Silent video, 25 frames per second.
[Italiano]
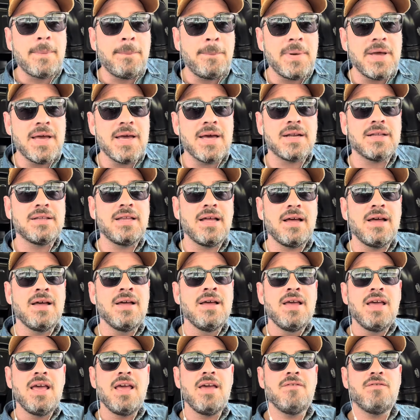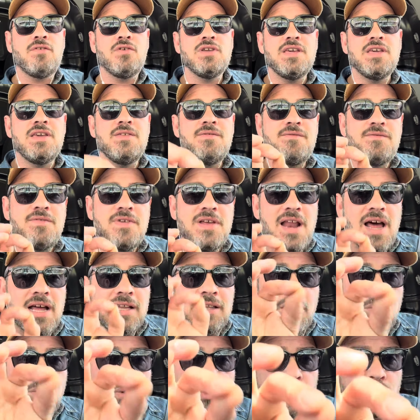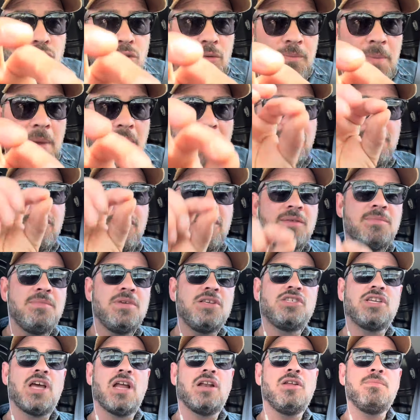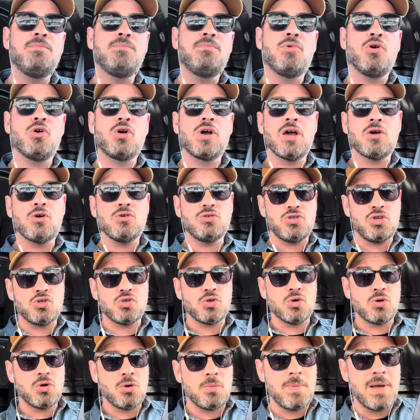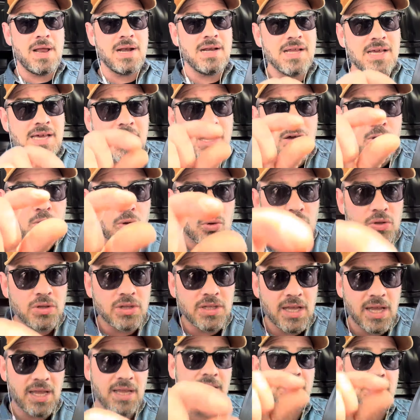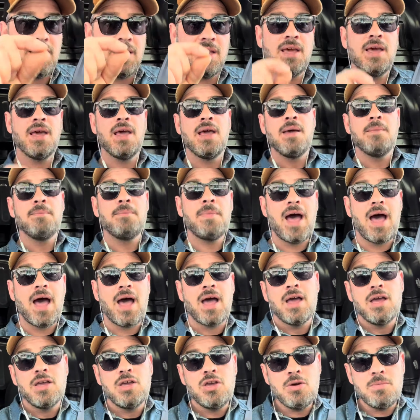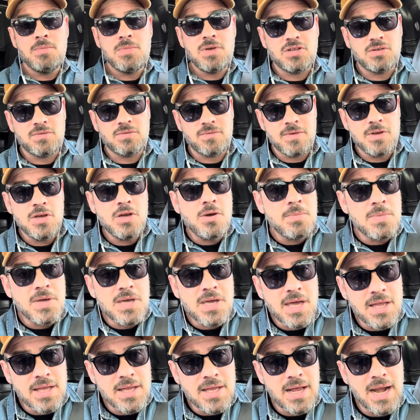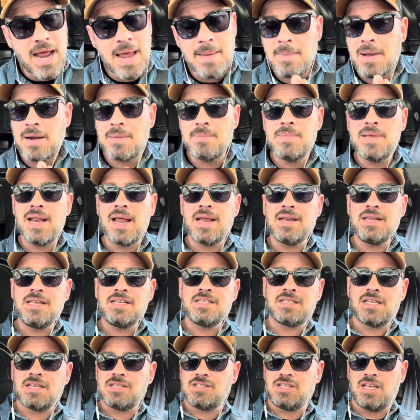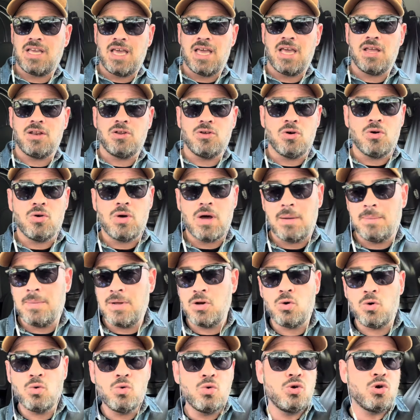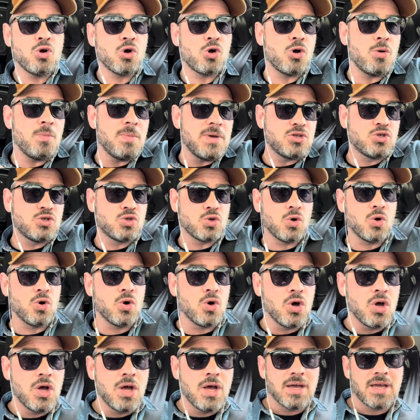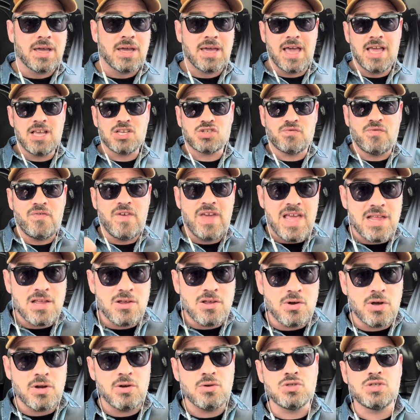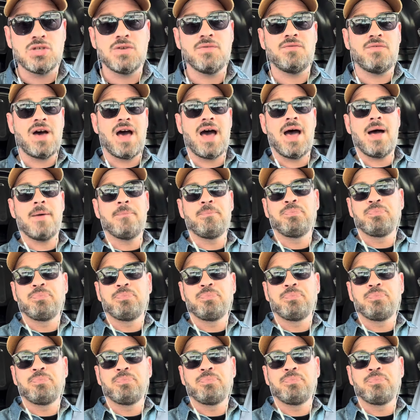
aperta e voi gli infilate questo bel vermicello in bocca così sono belli che contenti. Ma io mi, io mi chiederei, ma il milanista serio, almeno uno come Joe, che è sveglio e non si fa